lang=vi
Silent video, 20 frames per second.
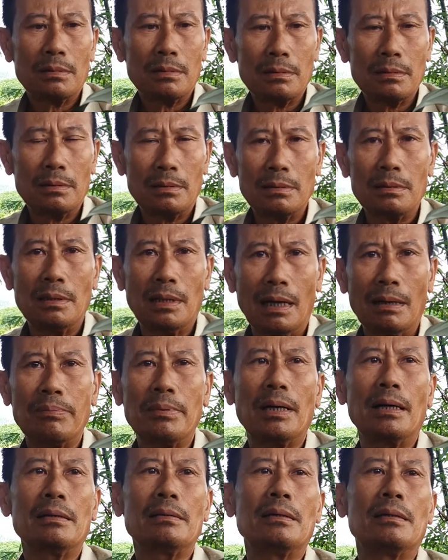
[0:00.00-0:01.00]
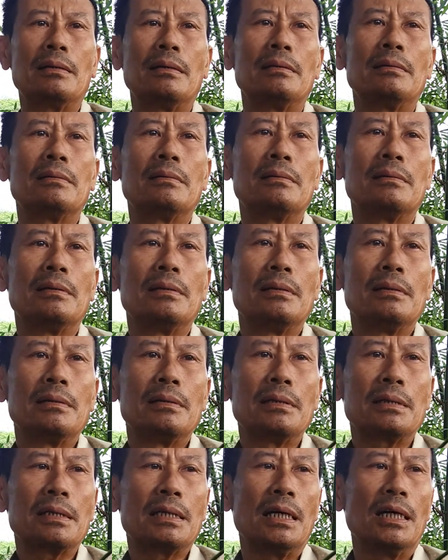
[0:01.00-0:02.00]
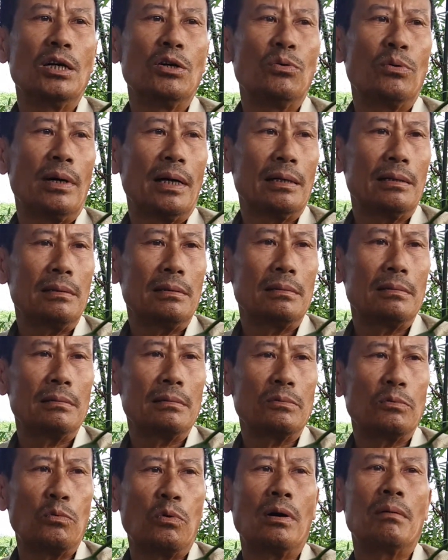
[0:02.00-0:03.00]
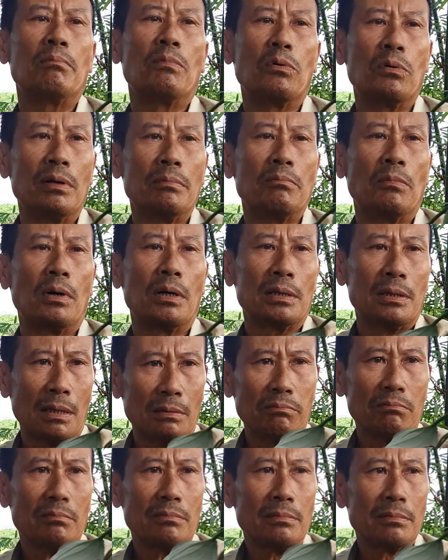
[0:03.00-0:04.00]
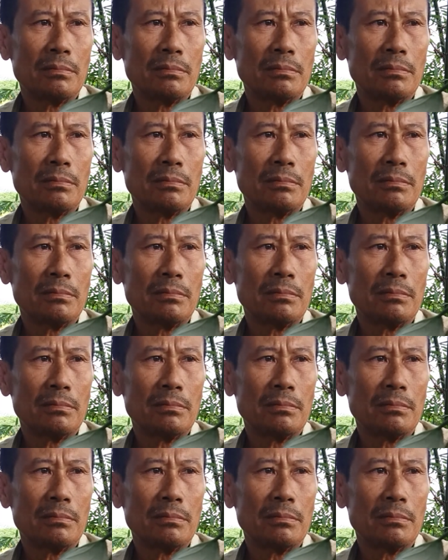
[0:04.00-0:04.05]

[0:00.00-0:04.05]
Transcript: để nói chuyện đó gặp gỡ gia đình à. nó cứu anh qua một cái mọn sống